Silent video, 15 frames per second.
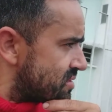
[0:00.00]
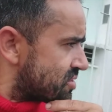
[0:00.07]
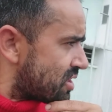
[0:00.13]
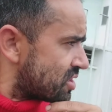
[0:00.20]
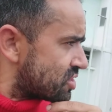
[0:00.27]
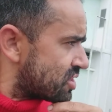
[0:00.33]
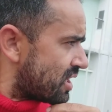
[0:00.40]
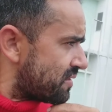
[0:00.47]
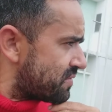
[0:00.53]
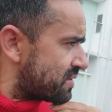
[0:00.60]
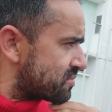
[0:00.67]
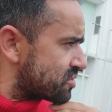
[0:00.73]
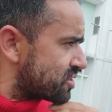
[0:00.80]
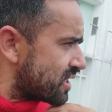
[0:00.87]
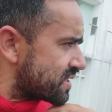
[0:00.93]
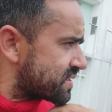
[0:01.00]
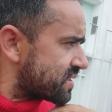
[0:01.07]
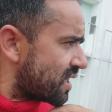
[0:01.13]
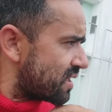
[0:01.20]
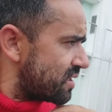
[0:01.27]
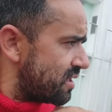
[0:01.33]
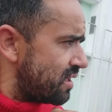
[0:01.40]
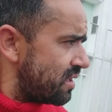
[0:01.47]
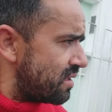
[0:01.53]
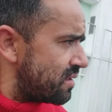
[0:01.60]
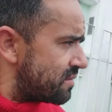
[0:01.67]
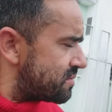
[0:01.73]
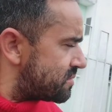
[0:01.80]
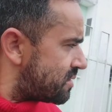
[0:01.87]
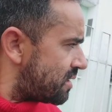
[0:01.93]
Já já vamos já sair,
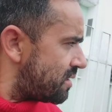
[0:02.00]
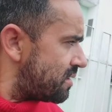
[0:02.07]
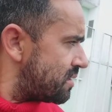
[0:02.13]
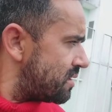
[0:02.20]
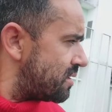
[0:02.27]
né?